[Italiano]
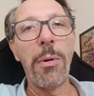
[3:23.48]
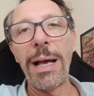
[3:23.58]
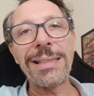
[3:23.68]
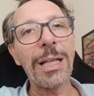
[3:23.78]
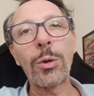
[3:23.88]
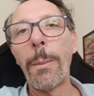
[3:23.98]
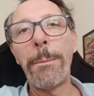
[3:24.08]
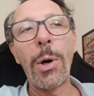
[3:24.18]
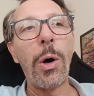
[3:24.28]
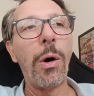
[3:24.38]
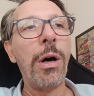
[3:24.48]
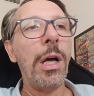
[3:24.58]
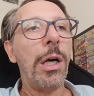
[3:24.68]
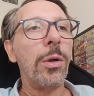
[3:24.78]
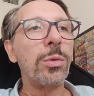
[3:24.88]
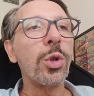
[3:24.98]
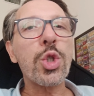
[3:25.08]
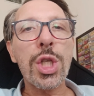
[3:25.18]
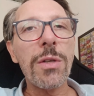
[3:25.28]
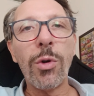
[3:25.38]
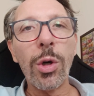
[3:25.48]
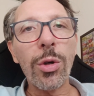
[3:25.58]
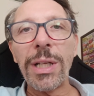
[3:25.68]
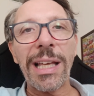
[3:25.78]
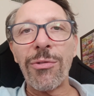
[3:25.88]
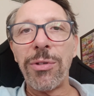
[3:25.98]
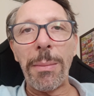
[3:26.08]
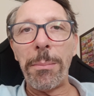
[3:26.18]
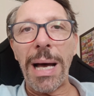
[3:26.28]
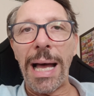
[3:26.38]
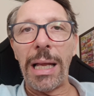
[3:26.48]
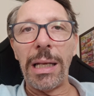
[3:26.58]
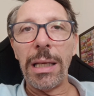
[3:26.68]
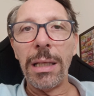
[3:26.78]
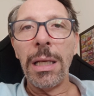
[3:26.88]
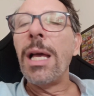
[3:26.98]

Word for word: è stato un po' uno scivolone che fa male.